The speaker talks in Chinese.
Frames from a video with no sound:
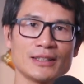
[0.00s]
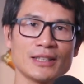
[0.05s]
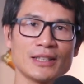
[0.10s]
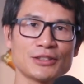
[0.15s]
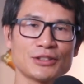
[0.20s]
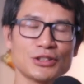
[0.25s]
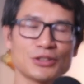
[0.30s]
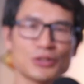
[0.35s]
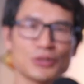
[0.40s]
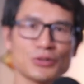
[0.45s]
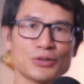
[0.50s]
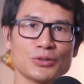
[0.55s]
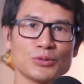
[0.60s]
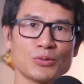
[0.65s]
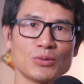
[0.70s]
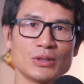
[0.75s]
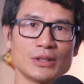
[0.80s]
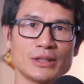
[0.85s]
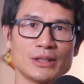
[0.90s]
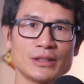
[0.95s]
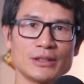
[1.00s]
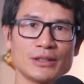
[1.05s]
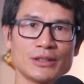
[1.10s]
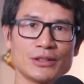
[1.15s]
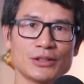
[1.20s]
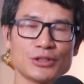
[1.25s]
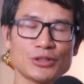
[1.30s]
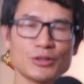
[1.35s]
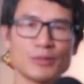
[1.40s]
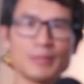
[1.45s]
那这就是我
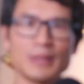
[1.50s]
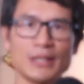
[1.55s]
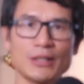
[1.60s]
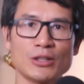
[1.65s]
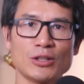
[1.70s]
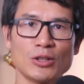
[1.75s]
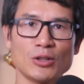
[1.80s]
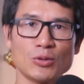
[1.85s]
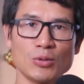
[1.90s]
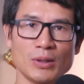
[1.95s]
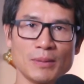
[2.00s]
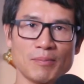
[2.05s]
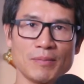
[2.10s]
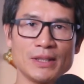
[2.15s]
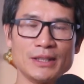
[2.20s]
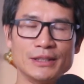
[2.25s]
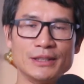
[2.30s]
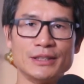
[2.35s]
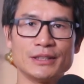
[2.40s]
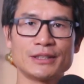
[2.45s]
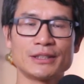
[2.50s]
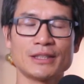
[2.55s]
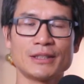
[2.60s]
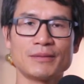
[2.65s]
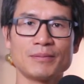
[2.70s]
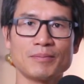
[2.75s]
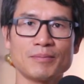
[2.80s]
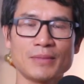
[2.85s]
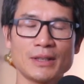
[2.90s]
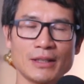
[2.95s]
的视频和我本
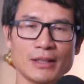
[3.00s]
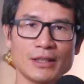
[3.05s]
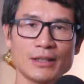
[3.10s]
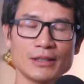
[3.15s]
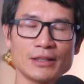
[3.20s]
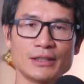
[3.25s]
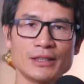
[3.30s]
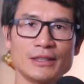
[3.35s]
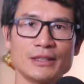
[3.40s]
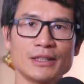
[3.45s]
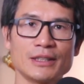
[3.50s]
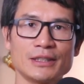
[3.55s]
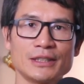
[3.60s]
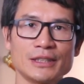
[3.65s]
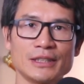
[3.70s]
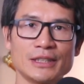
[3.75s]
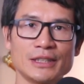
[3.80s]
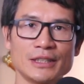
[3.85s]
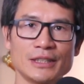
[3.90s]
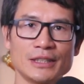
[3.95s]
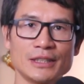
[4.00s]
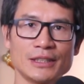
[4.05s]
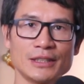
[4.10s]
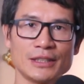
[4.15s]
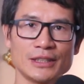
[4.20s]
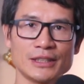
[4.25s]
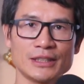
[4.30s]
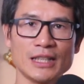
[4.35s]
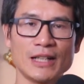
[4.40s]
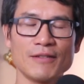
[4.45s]
身本个人的一些
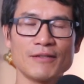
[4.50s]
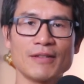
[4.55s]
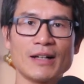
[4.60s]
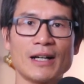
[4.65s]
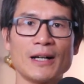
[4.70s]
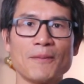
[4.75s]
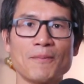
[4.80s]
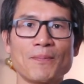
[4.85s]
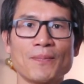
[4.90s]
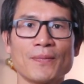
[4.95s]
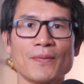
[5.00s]
想法。